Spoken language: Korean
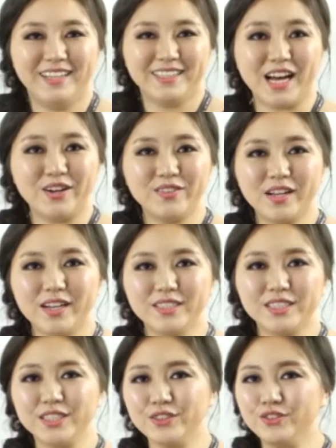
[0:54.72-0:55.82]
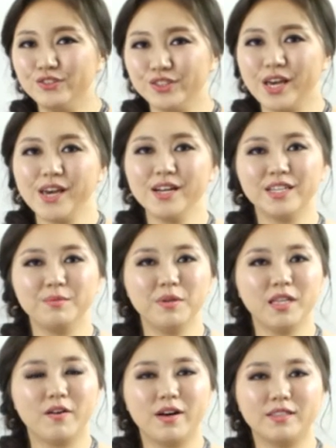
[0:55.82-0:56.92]
다음과 같이 두 개의 그림이
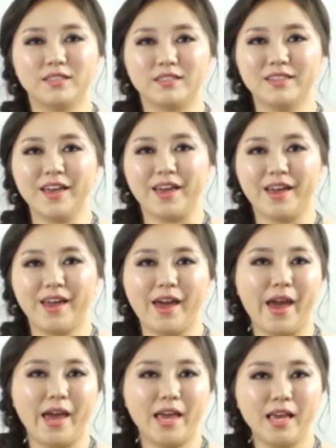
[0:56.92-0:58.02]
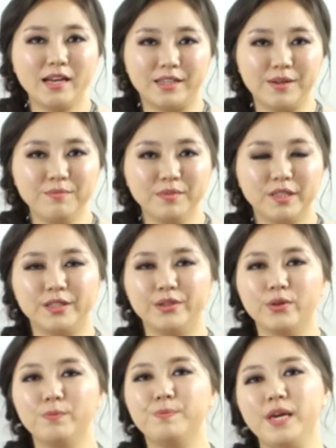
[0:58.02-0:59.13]
나와 있을 때 A 그림
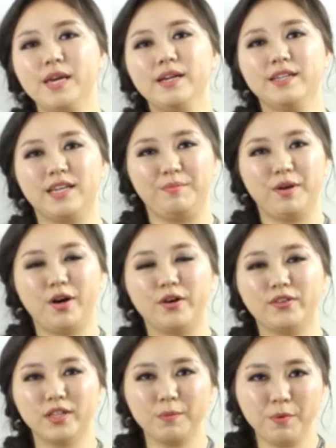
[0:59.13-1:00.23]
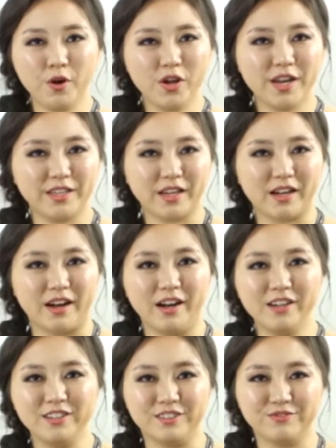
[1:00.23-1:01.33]
그리고 B 그림 어떻게 표현해야
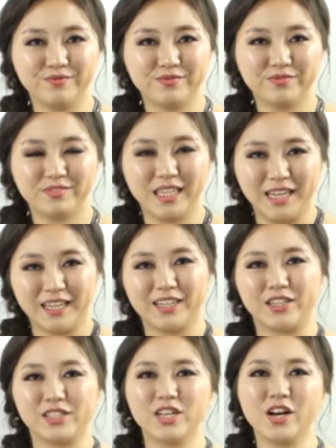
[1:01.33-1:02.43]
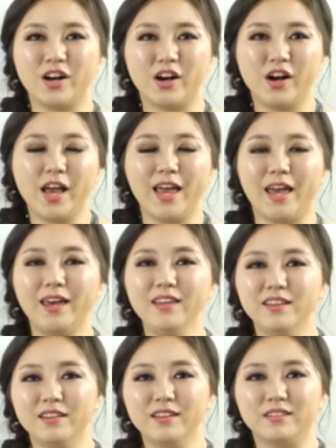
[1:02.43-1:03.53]
될까요? 그렇죠.
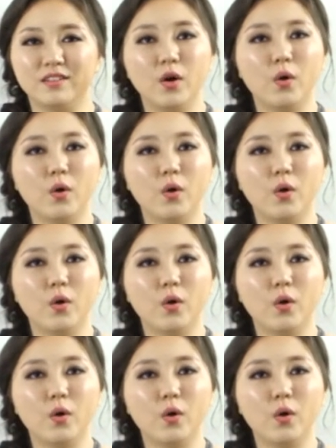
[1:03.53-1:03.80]
A는